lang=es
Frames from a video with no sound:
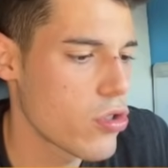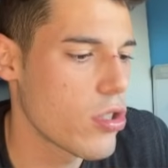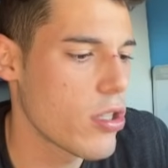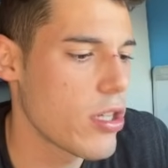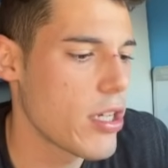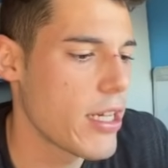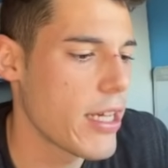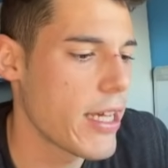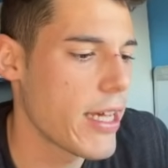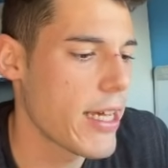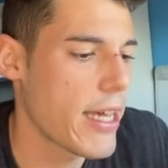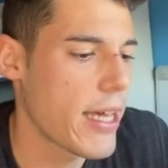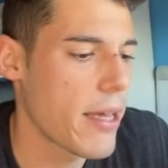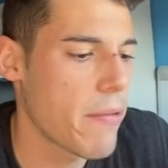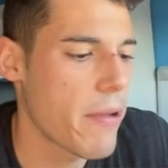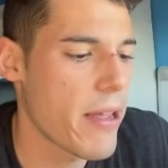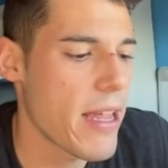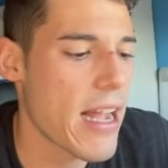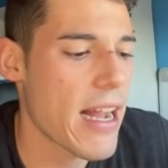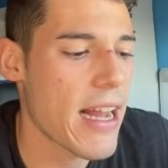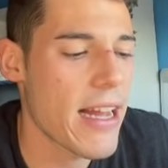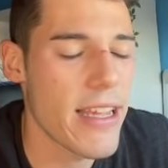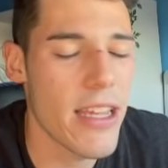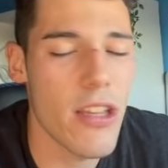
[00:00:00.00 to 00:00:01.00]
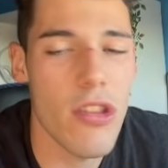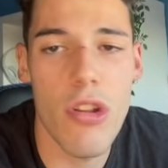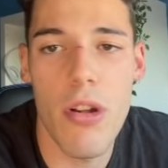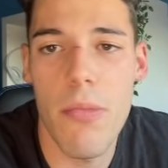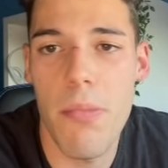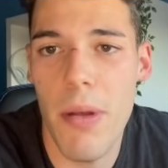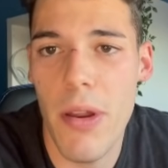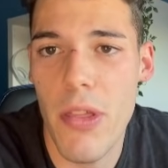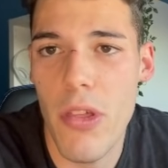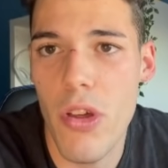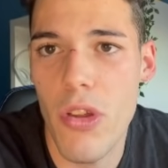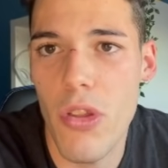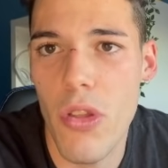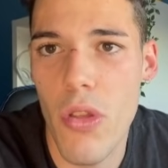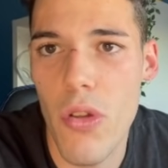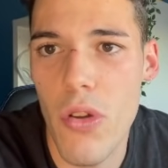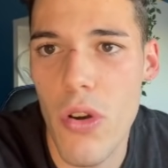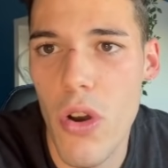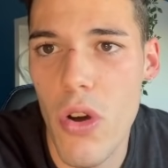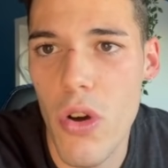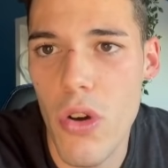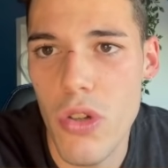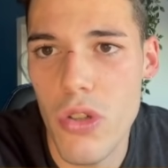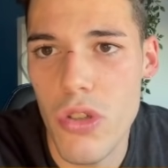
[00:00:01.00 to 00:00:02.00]
Eh, que vaya cayendo el precio de todos
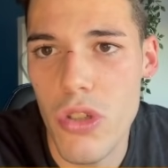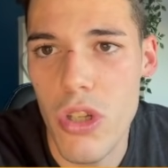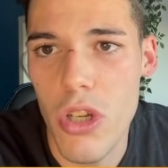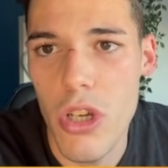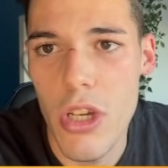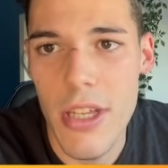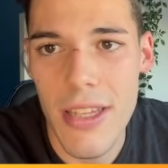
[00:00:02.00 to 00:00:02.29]
los.